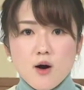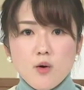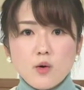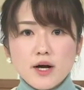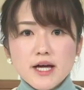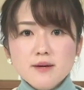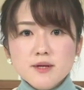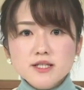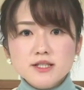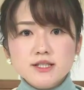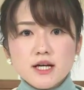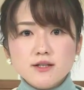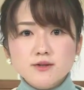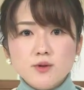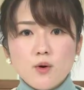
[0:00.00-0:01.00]
岡山市
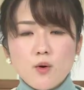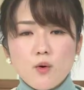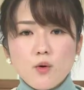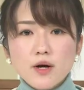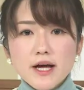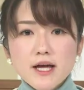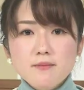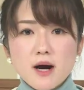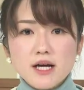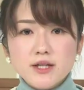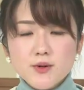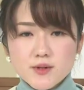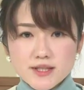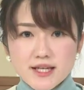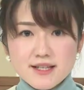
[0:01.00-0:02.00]
北区の岡山
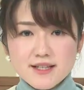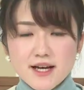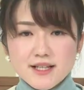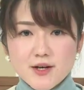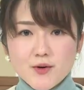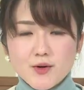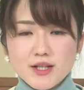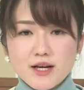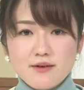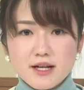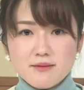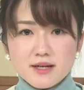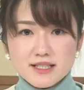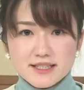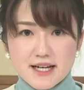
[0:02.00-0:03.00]
医療センターで行わ
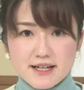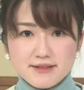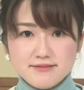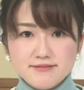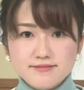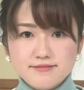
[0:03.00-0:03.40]
れました